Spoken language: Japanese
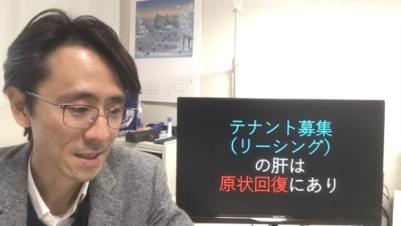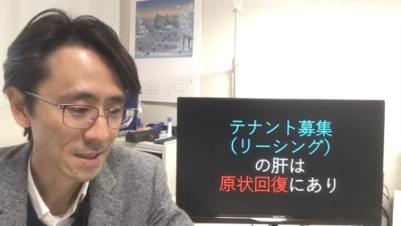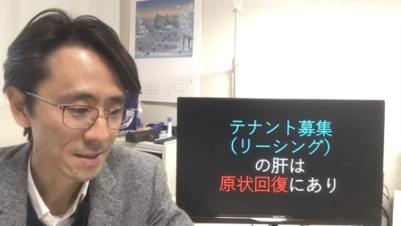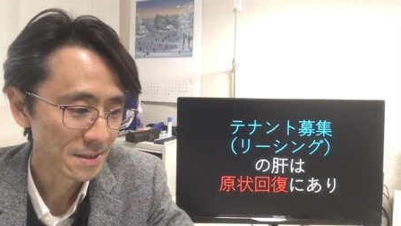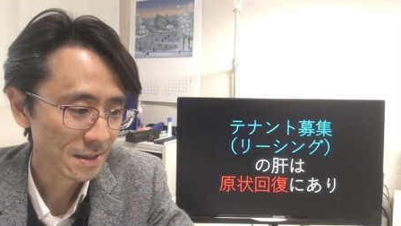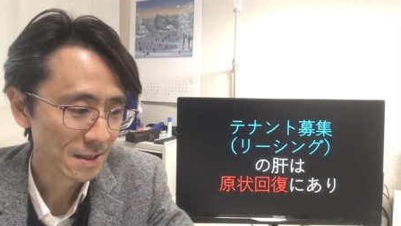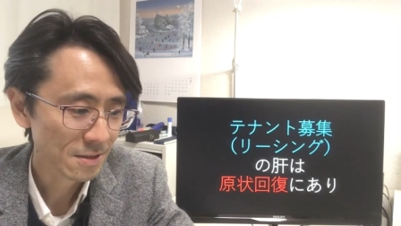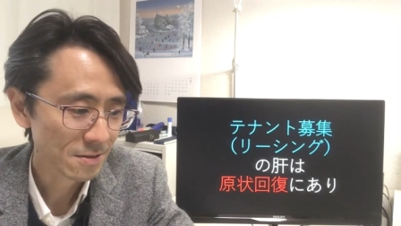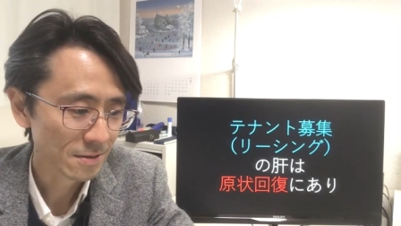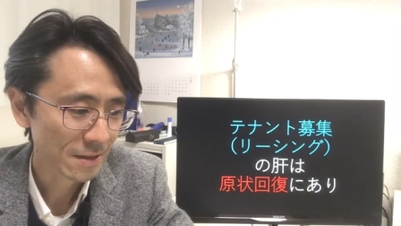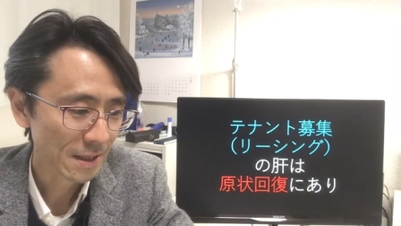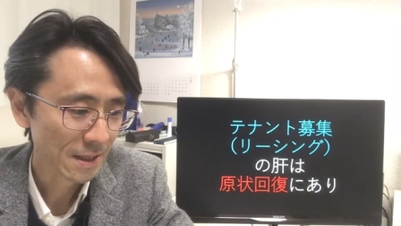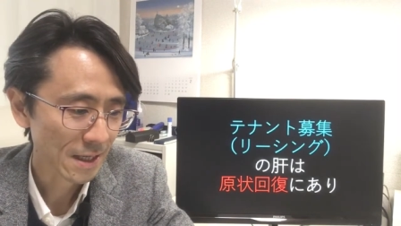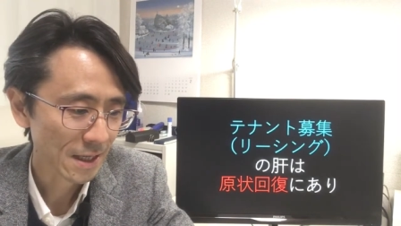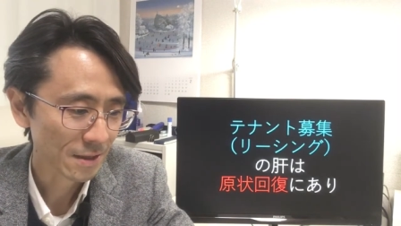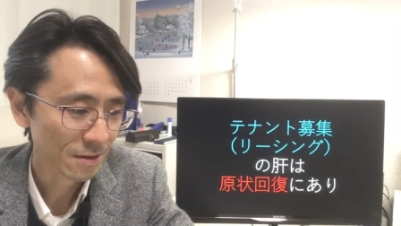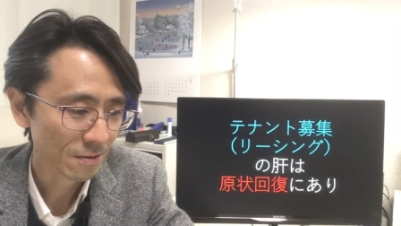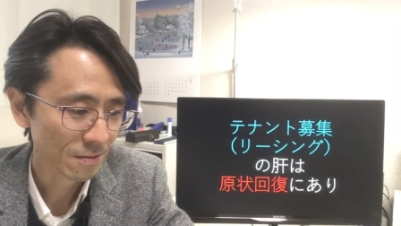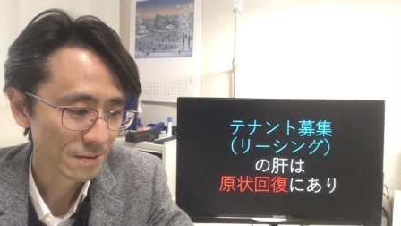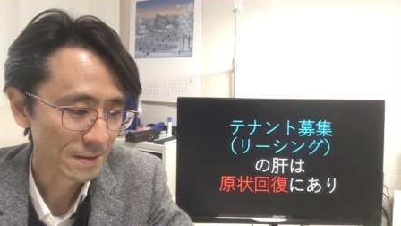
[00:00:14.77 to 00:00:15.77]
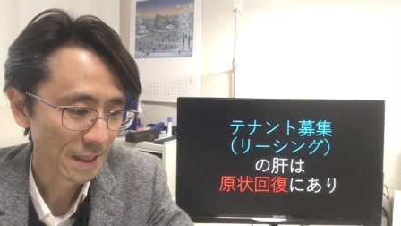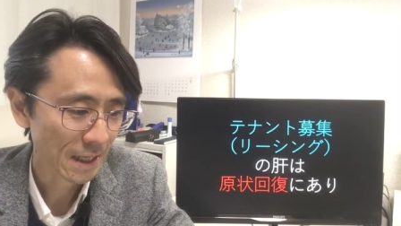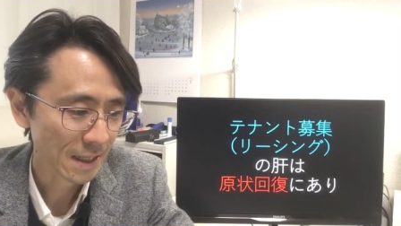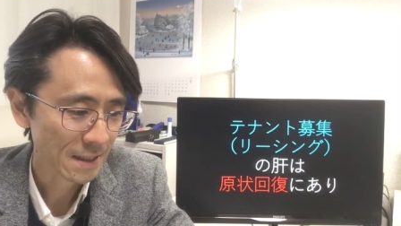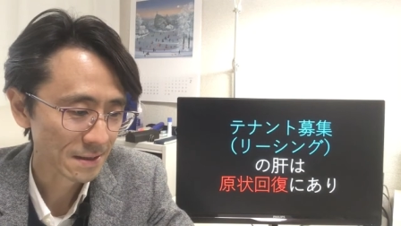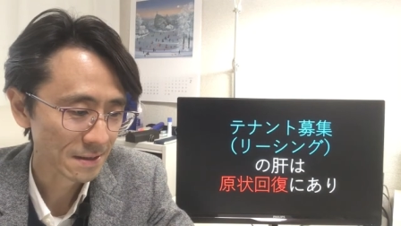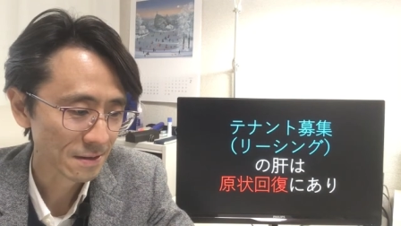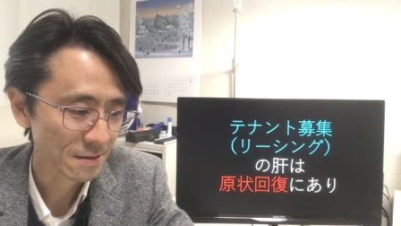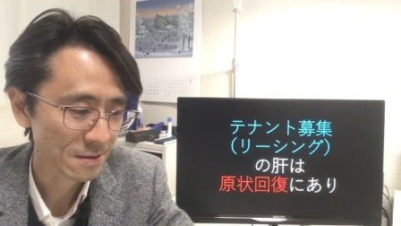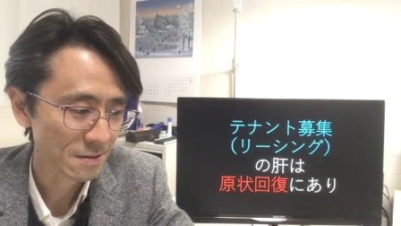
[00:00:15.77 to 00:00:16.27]
次のテナントを探
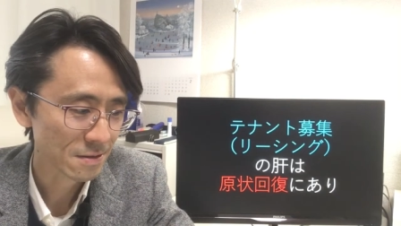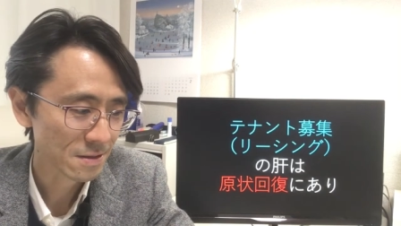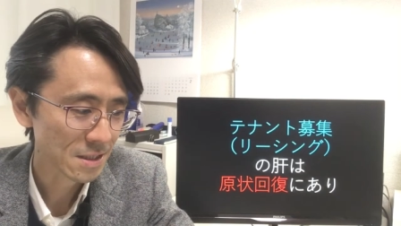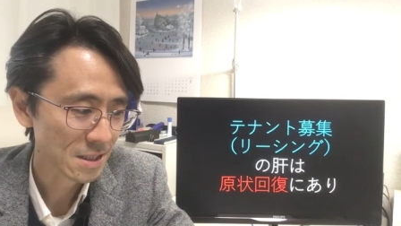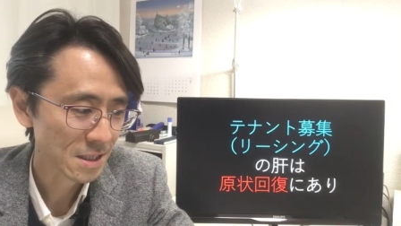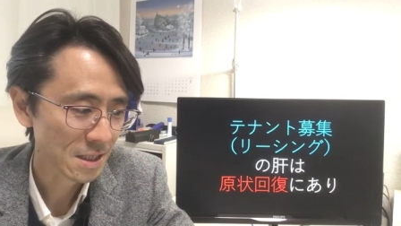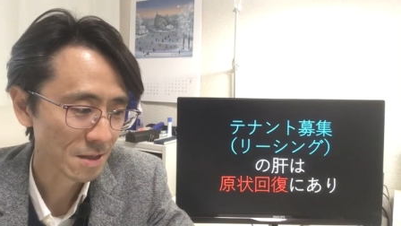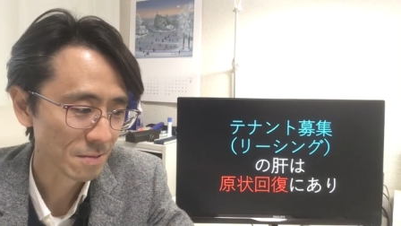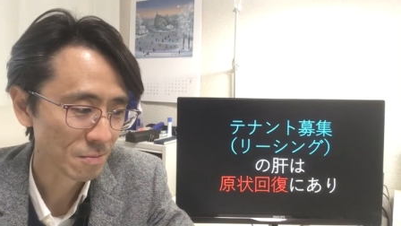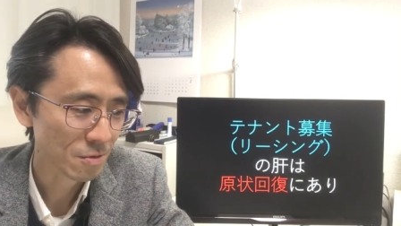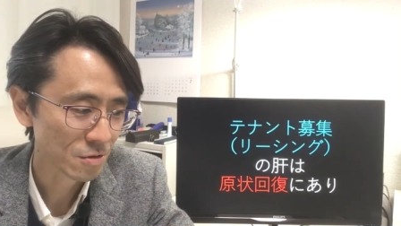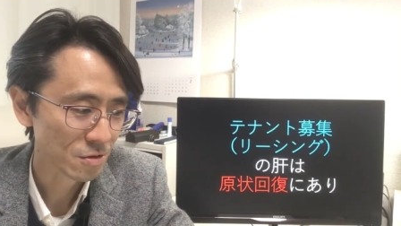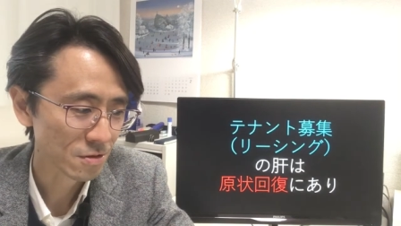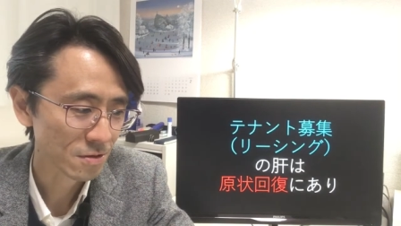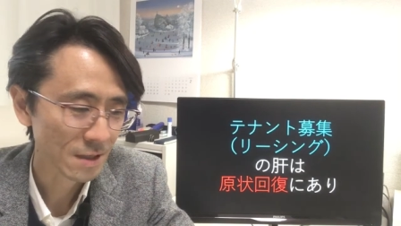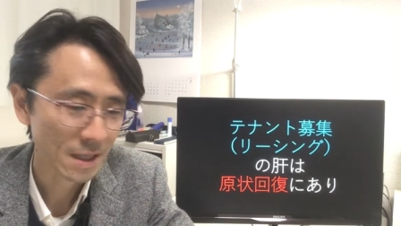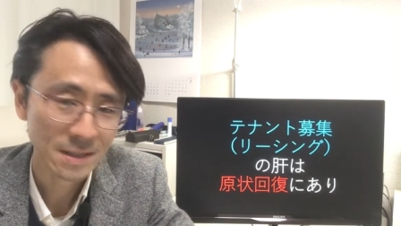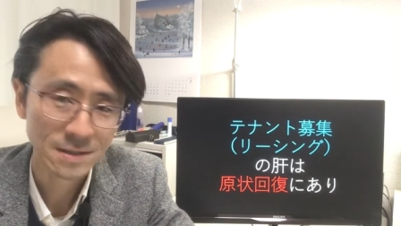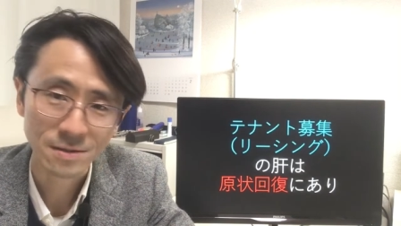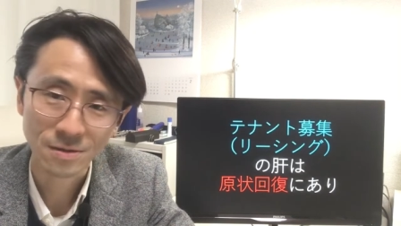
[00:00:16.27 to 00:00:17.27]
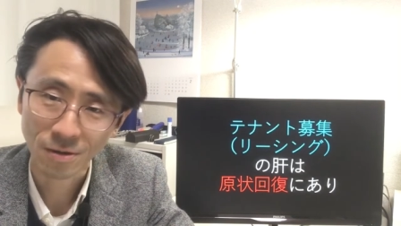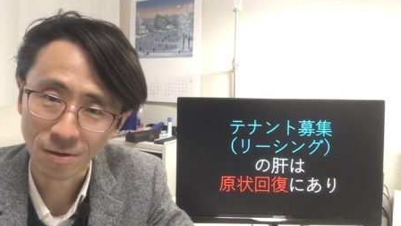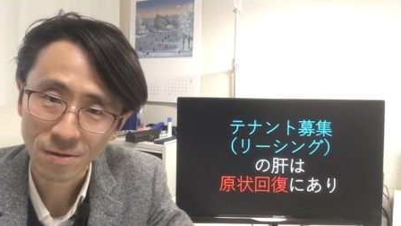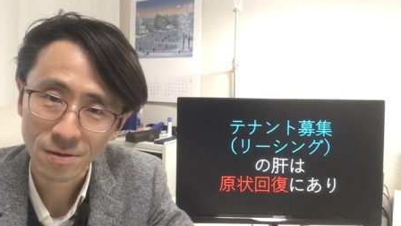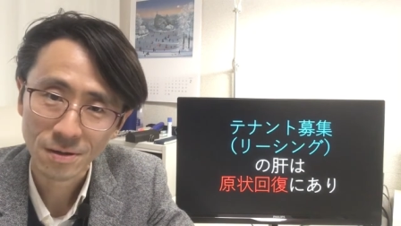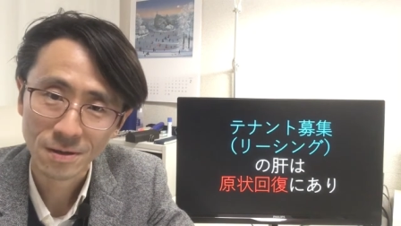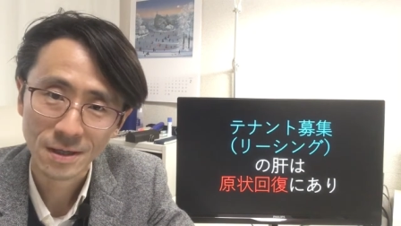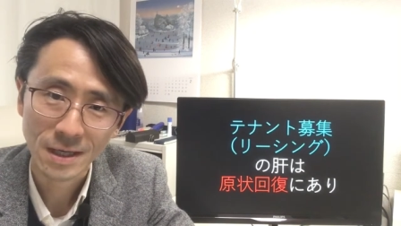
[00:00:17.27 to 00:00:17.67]
す新規募集活動